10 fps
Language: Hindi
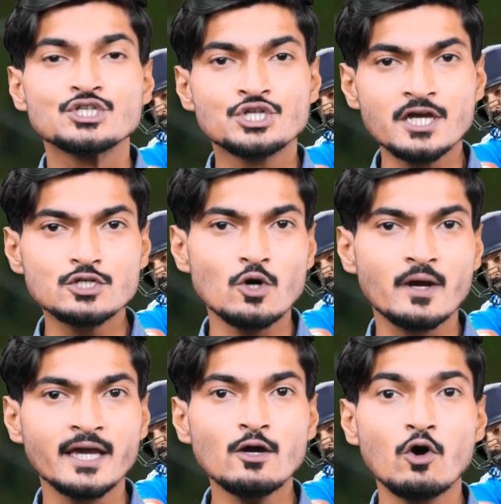छह
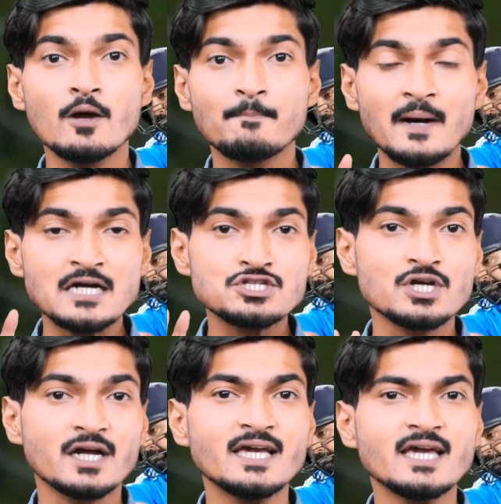चौके और पांच
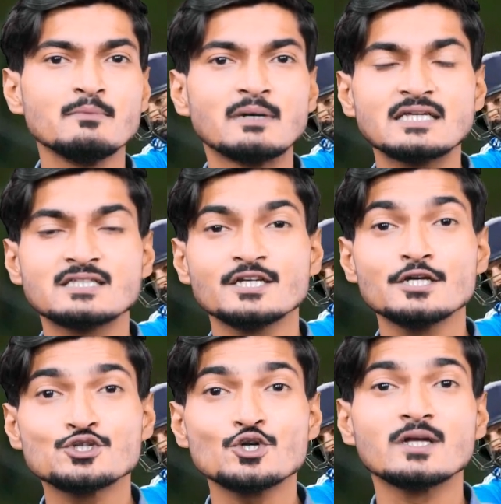छक्के की मदद
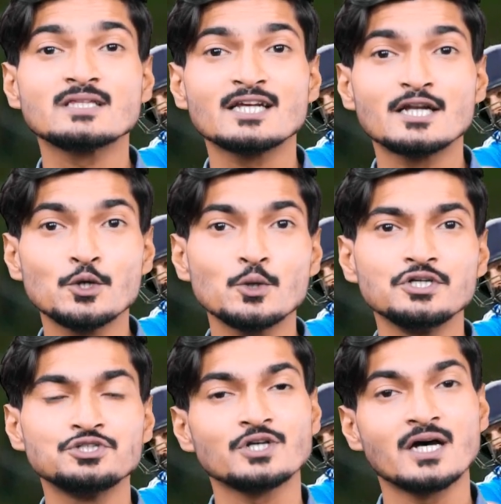से चौहत्तर रनों
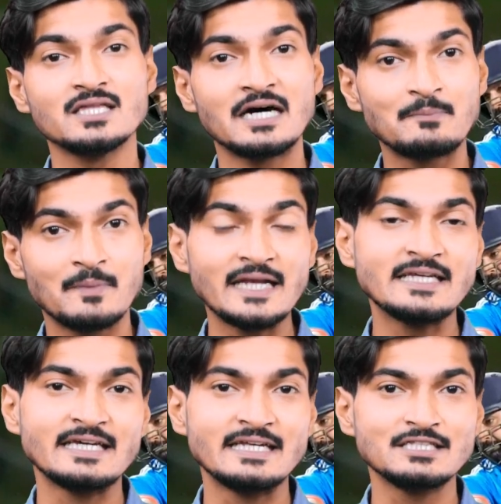की शानदार
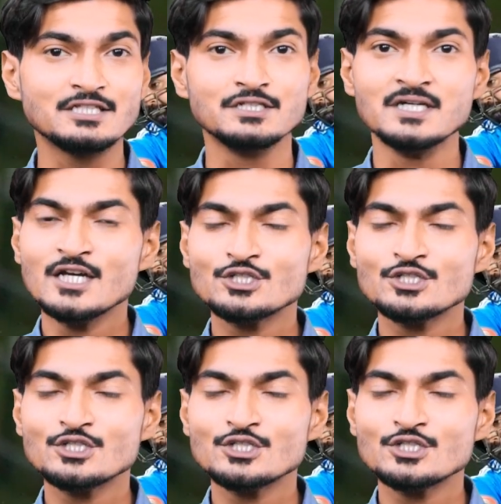पारी खेली थी